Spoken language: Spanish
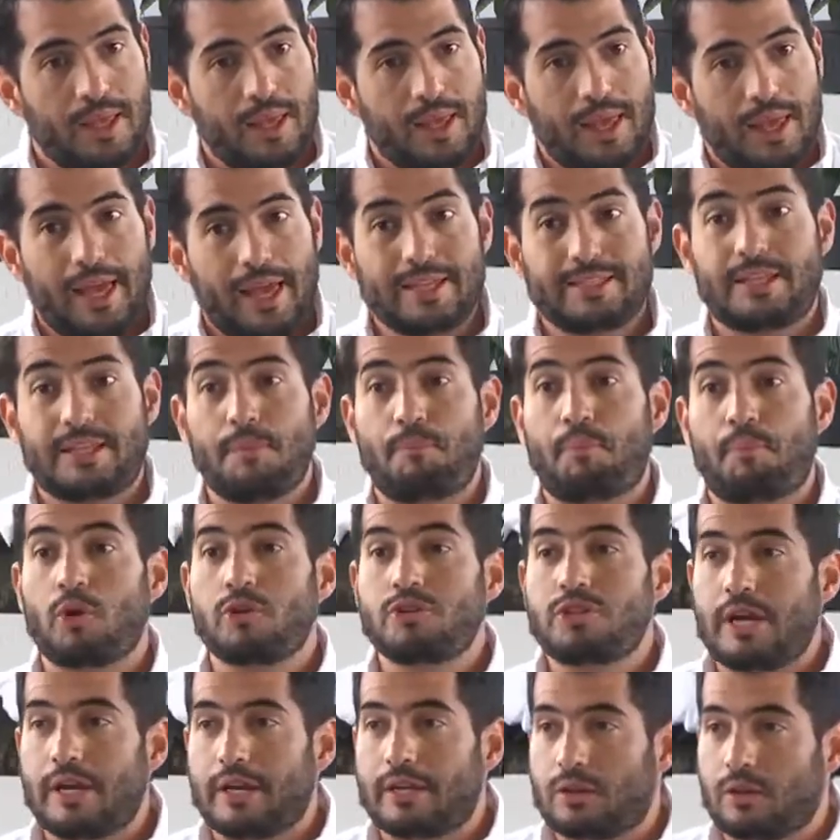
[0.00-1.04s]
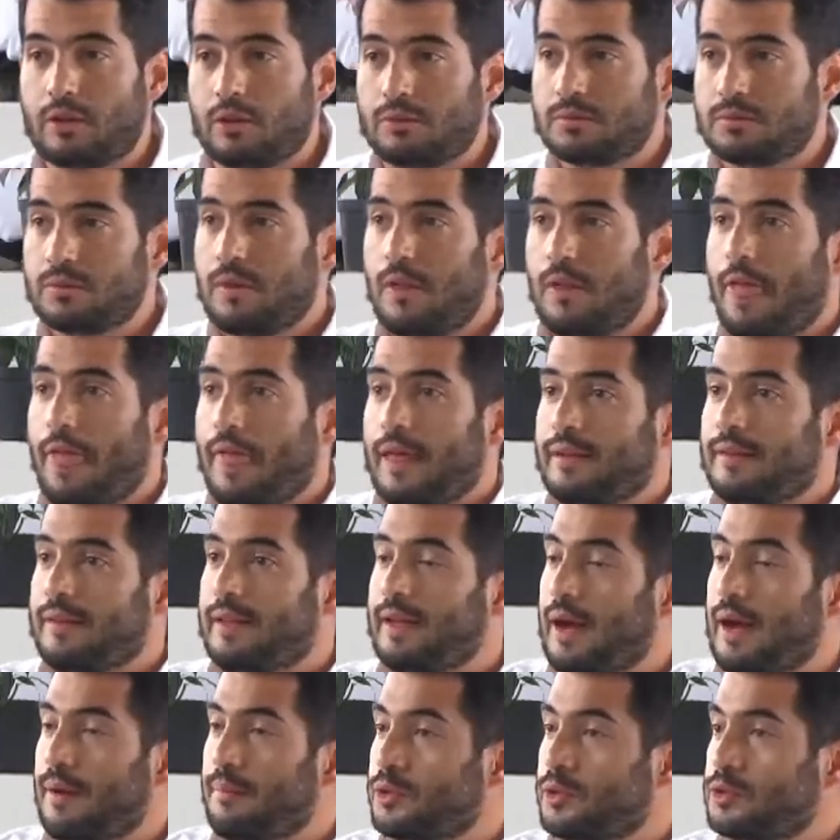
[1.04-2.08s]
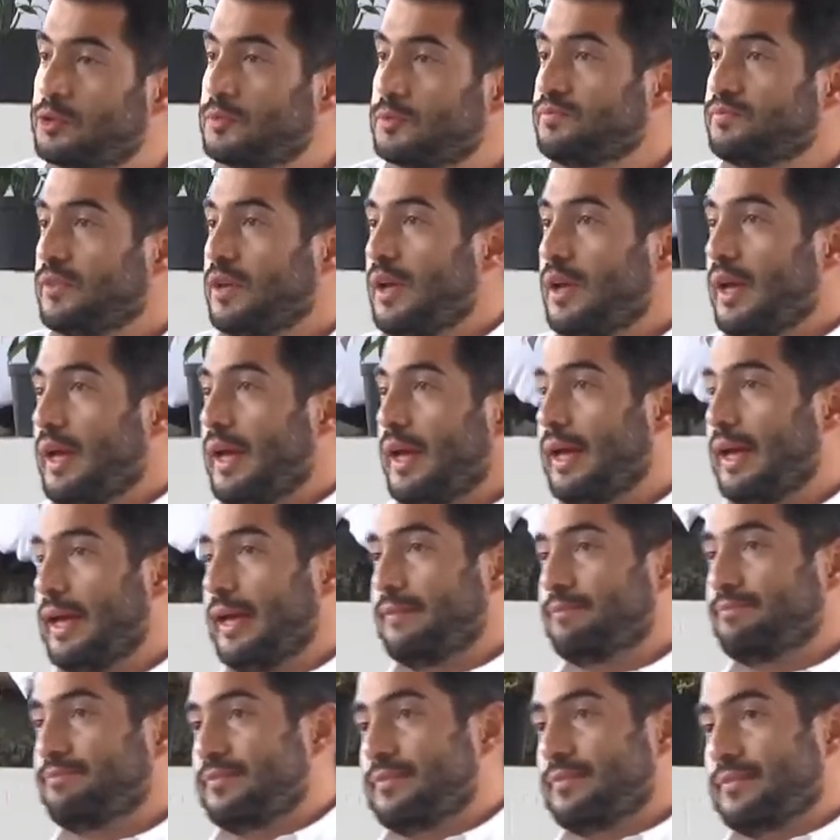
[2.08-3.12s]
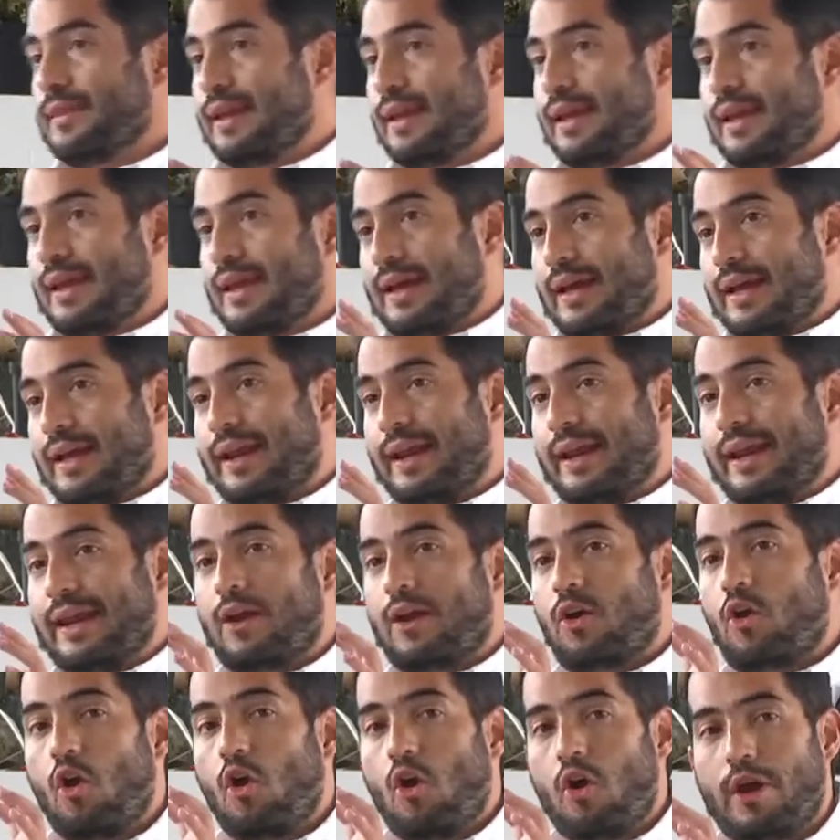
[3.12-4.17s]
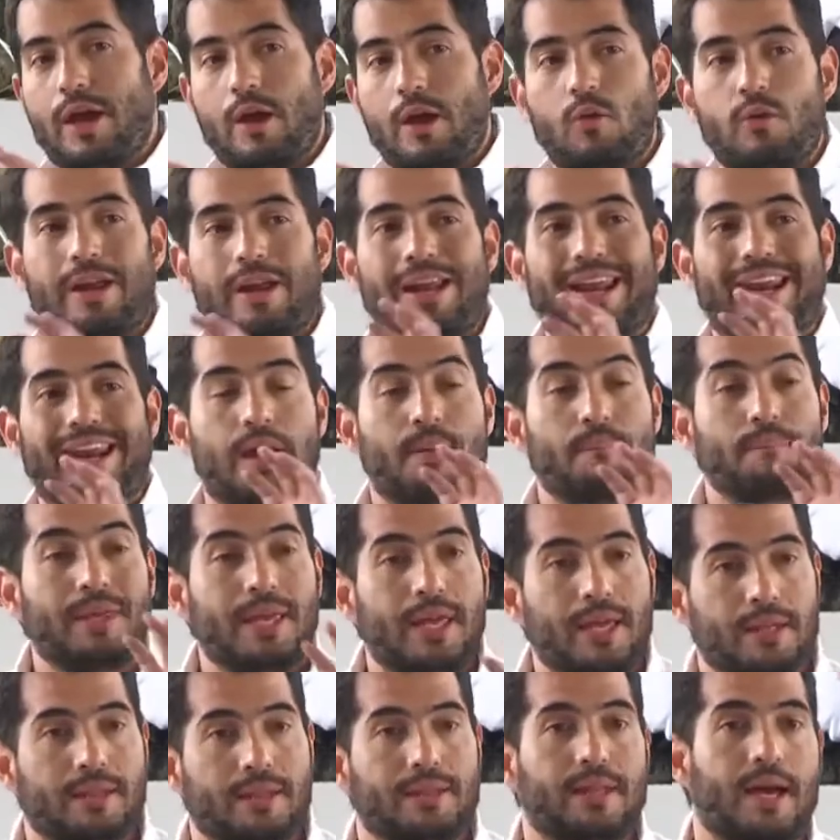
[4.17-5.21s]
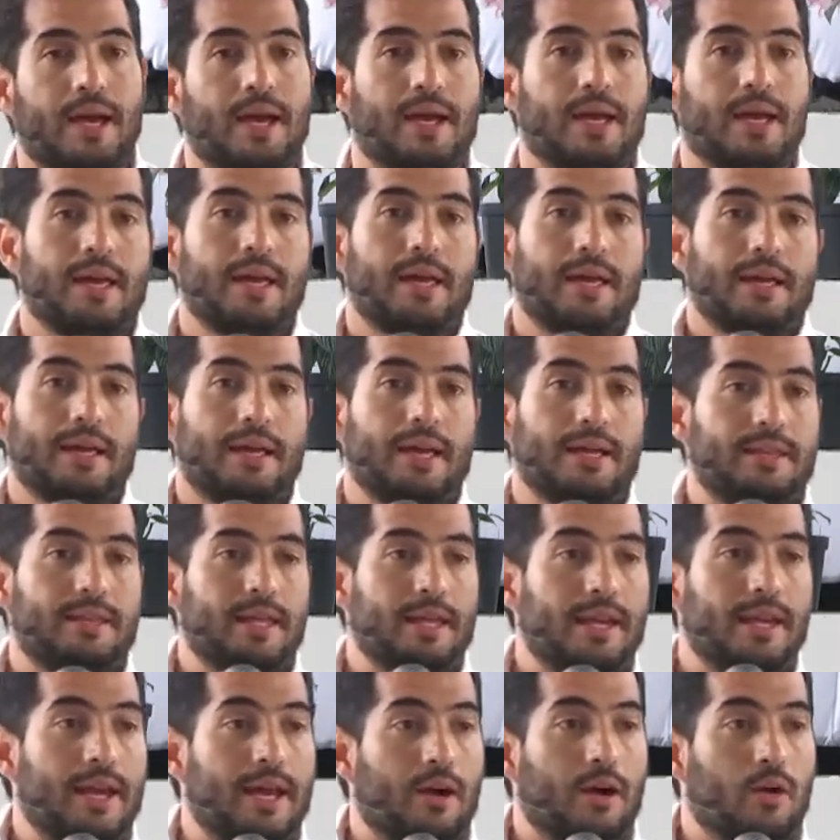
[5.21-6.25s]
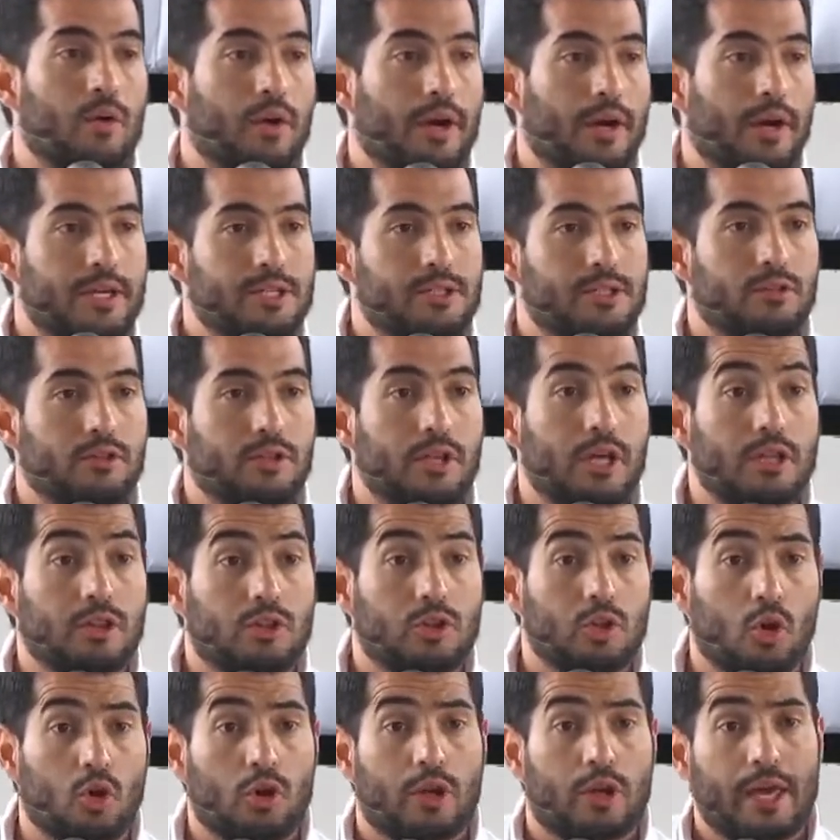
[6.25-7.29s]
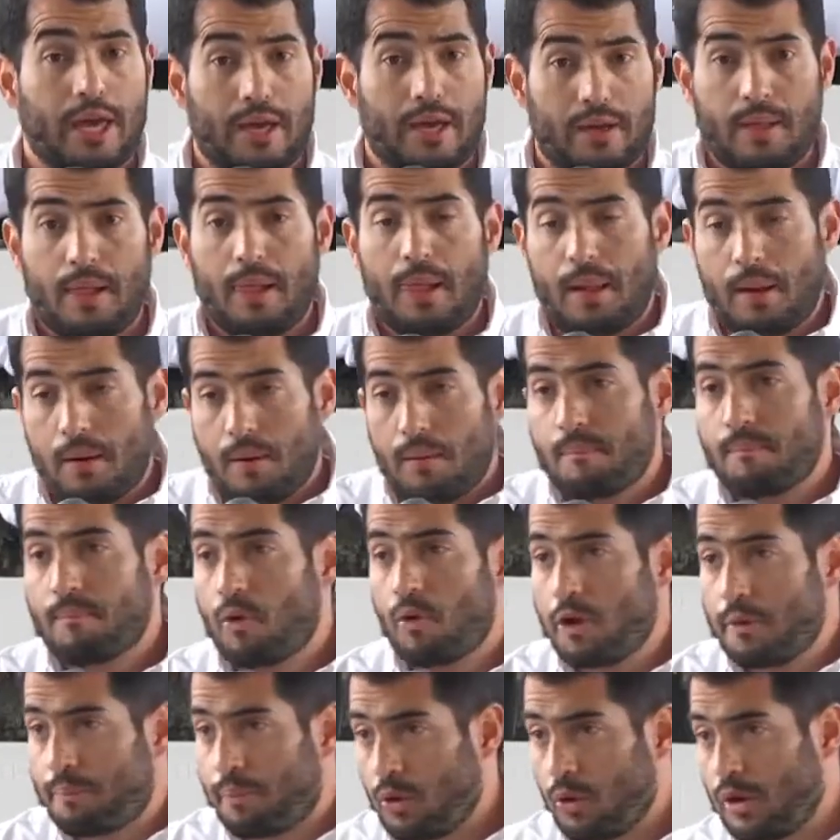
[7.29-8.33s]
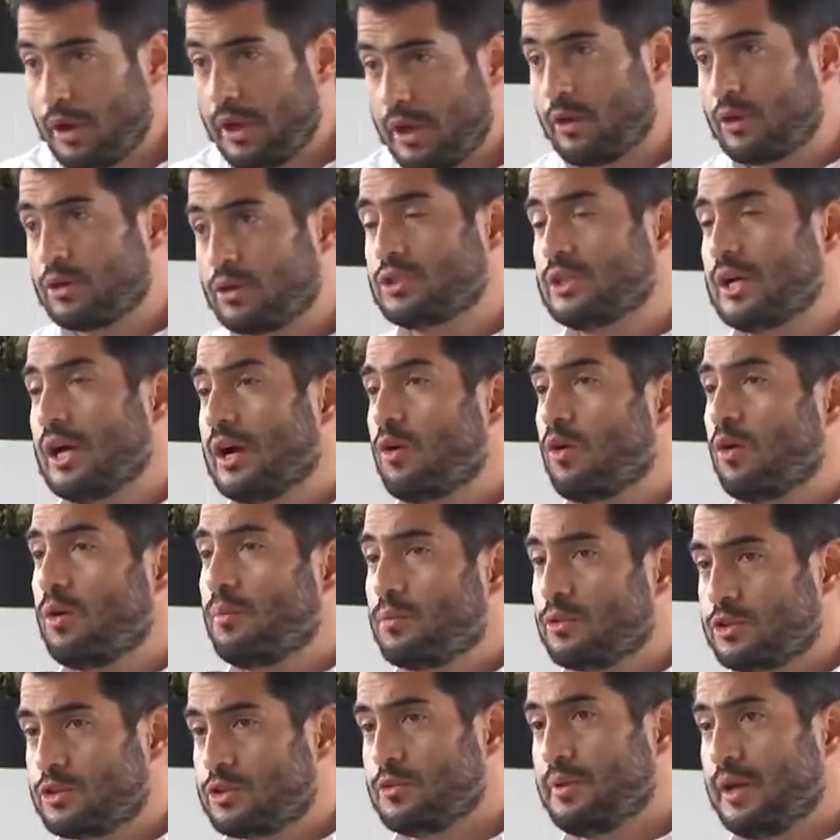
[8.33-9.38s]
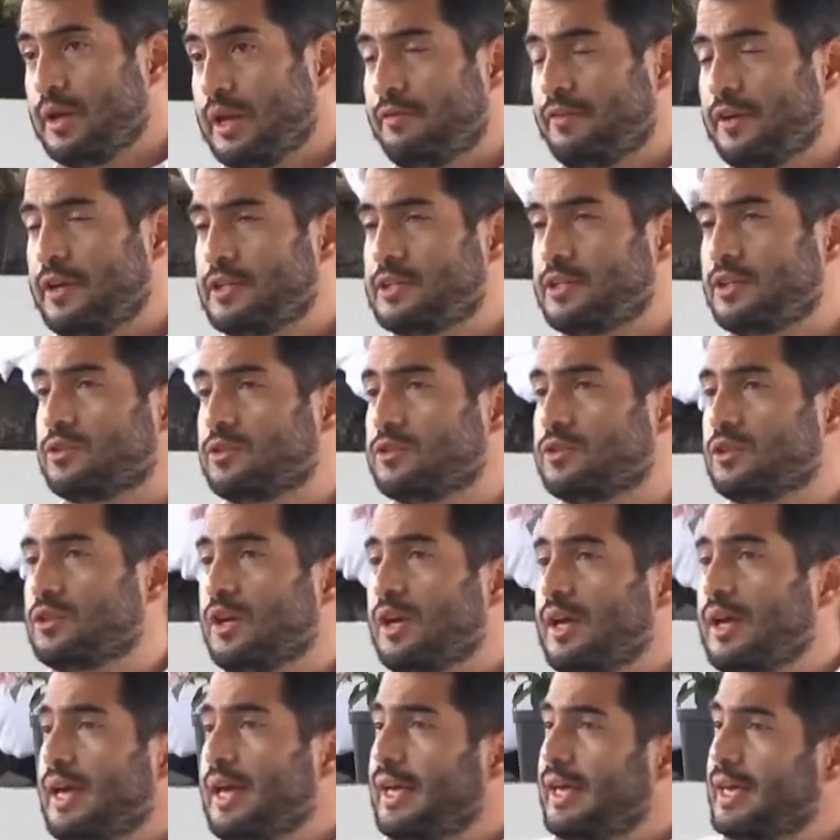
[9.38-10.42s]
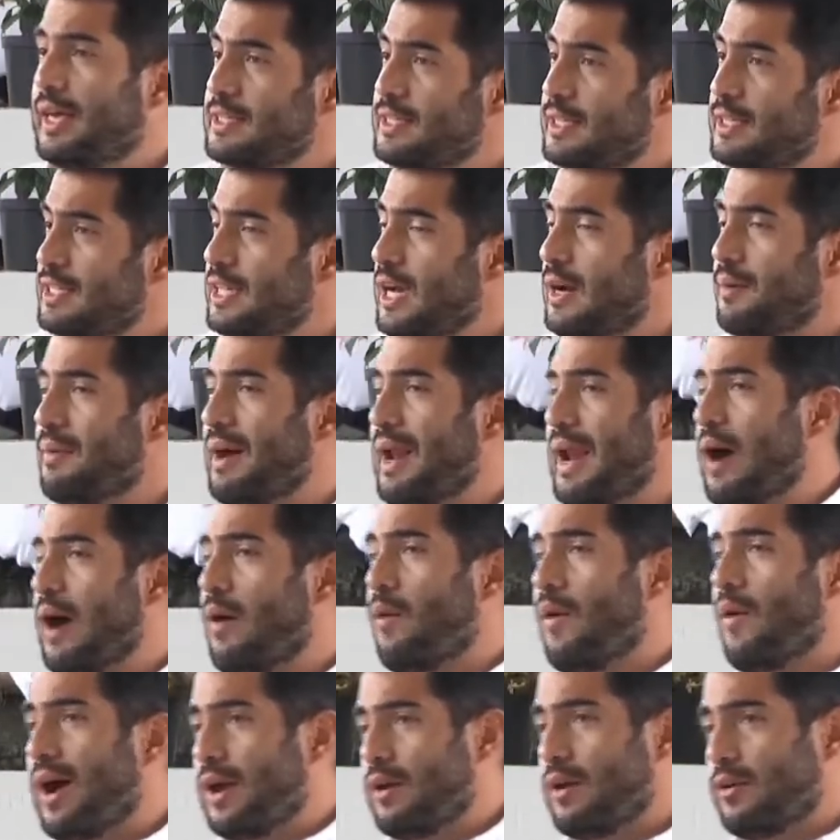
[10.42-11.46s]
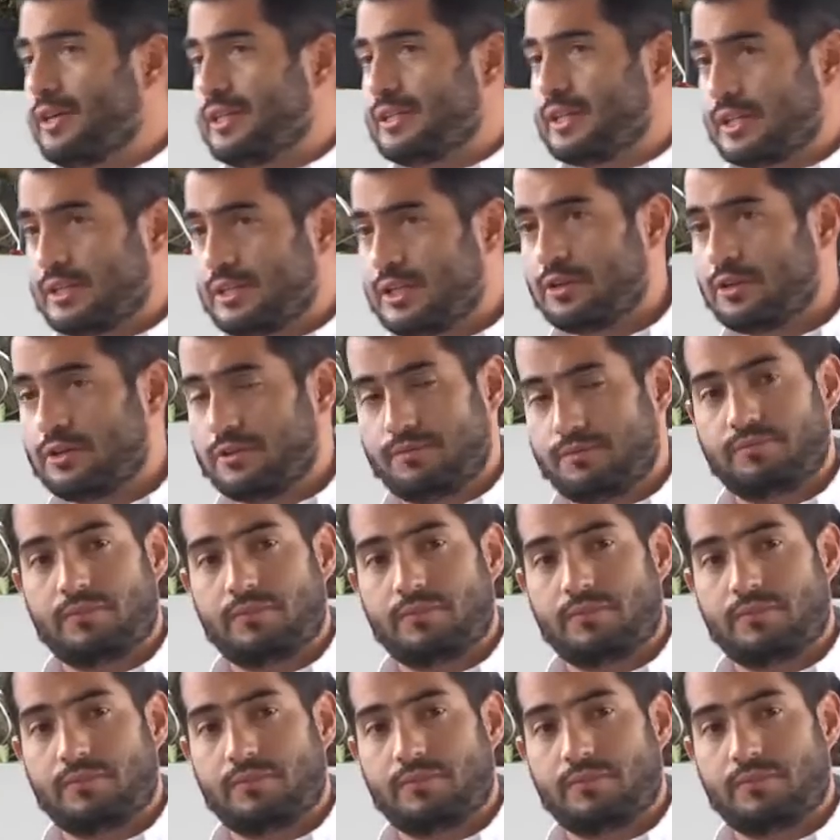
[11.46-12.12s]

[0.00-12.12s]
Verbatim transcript: Este proyecto, digamos, eh, recoge una herramienta que tiene la gobernación de Antioquia muy poderosa, con muchos beneficios, que se llama la valorización.